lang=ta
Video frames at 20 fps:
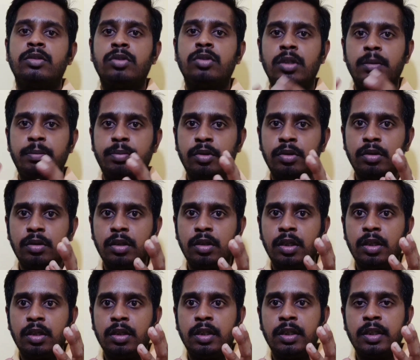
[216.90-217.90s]
ஸோ
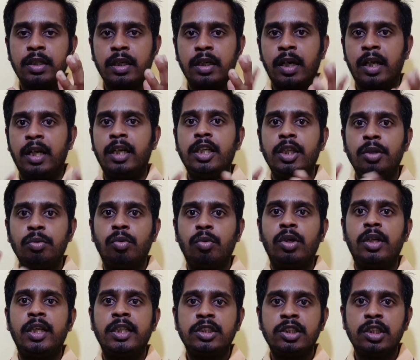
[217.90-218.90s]
இப்போது இந்த கரண்ட்டையும்
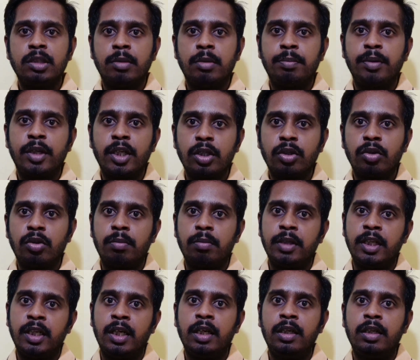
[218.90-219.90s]
வோல்டேஜையும் நம்ம பெருக்கணும்
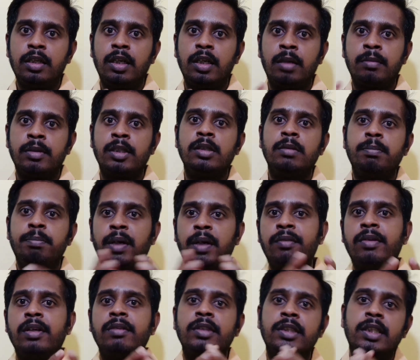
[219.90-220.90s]
அப்படின்னா நமக்கு
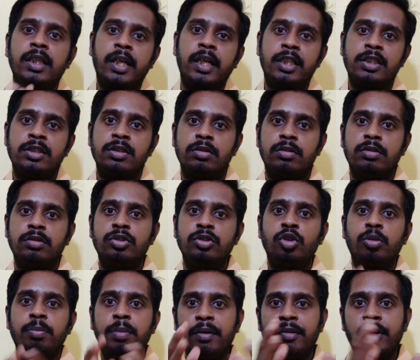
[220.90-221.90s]
பவர் வந்து கிடைச்சிடும்
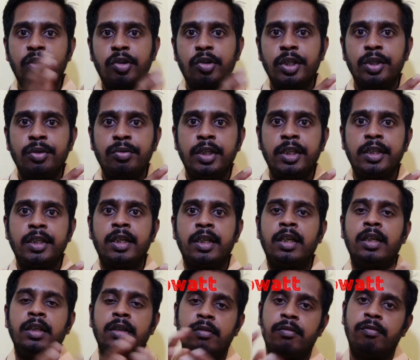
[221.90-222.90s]
ஸோ பவரோட யூனிட்
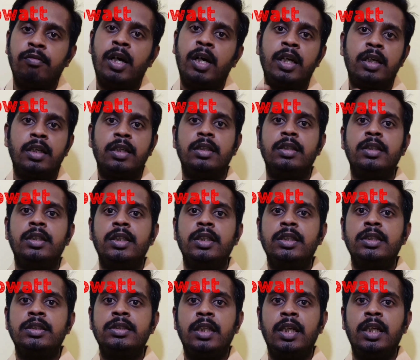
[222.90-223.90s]
என்ன வாட்டு
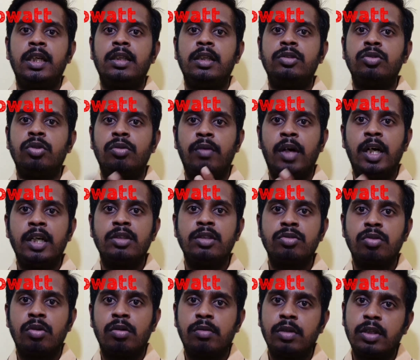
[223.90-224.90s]
சரியா ஸோ
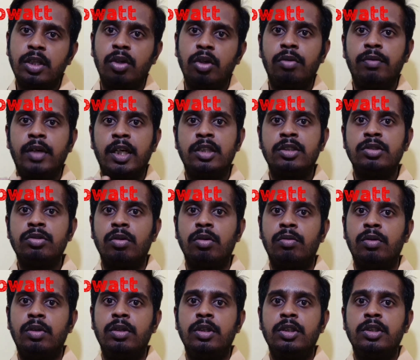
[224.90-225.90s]
வாட்னு சொல்லுவோம் கிலோ வாட்னு
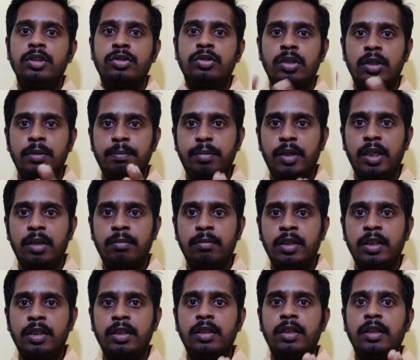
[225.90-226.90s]
சொல்லுவோம் ஸோ இப்போ
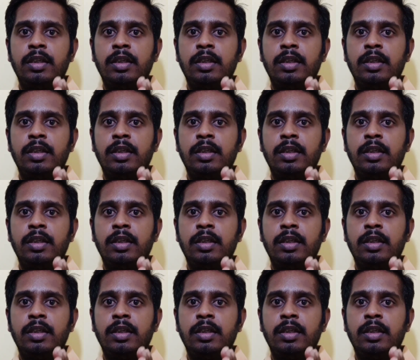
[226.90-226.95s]
நம்ம